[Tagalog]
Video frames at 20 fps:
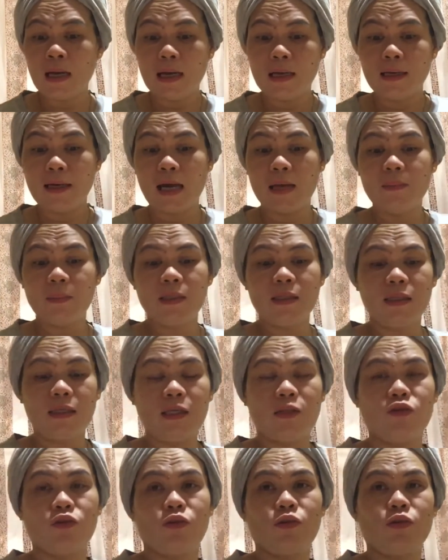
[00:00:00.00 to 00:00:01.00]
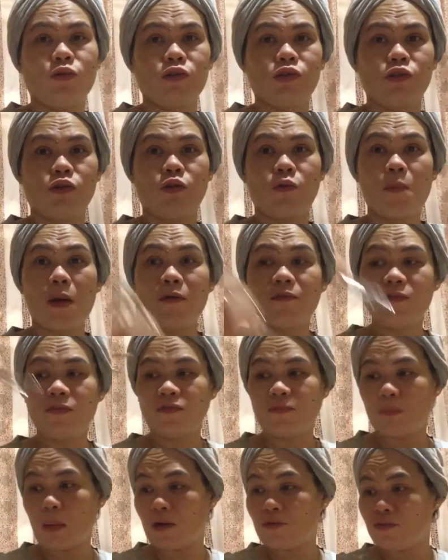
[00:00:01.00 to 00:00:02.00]
gamit ito. So
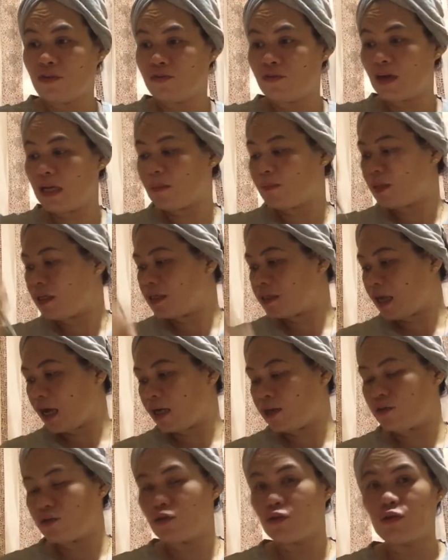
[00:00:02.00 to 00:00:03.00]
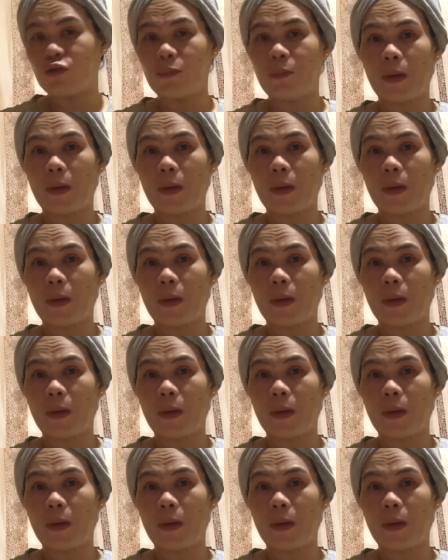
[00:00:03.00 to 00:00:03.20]
mag-film din tayo dun.